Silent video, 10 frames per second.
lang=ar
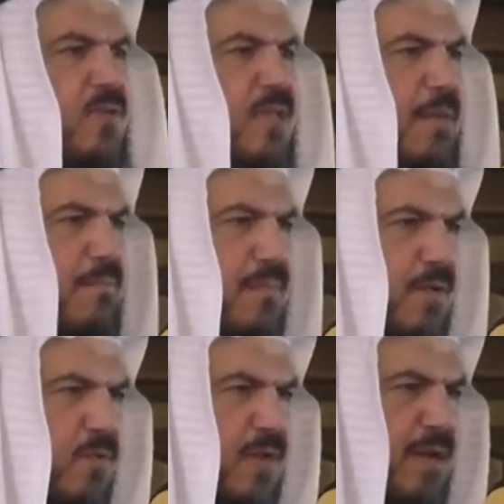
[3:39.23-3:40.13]

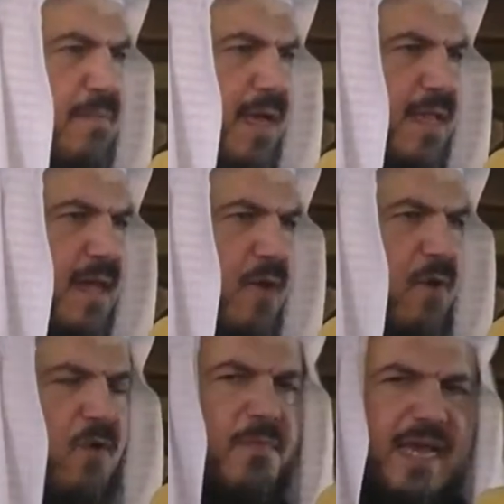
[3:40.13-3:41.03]
يدمرون بيته
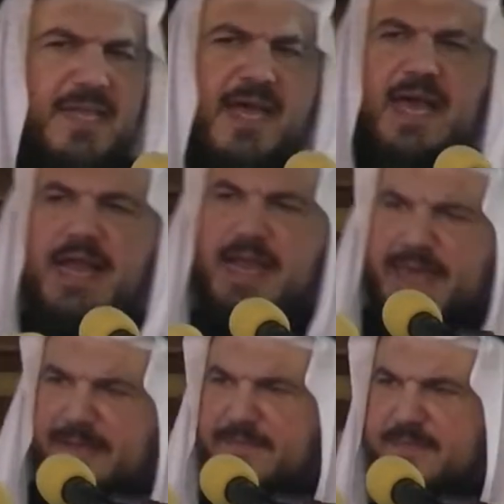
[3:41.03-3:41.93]
أو بيت أهله